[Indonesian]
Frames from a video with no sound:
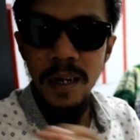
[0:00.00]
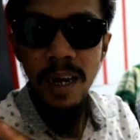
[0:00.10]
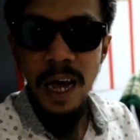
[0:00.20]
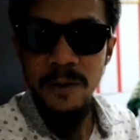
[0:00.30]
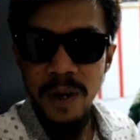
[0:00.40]

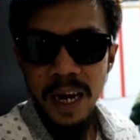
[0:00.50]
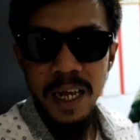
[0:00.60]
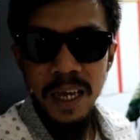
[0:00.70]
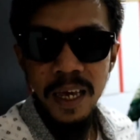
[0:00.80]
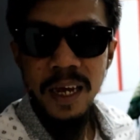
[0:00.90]
Nah, udah
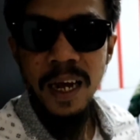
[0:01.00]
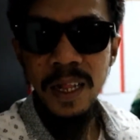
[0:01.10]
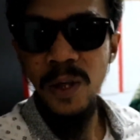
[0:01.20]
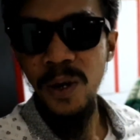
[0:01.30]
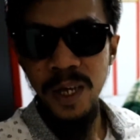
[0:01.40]
di
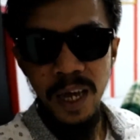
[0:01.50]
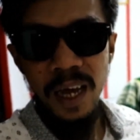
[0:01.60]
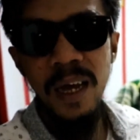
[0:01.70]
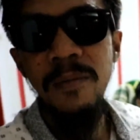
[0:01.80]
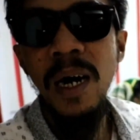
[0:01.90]

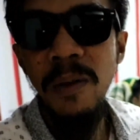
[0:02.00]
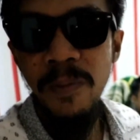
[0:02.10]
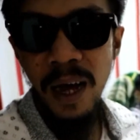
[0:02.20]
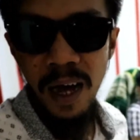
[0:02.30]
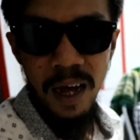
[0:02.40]
kantornya
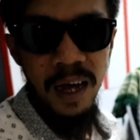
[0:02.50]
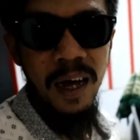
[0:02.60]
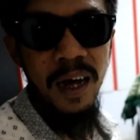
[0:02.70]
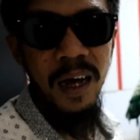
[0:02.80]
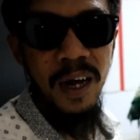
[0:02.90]
Bapak
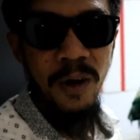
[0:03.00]
uh,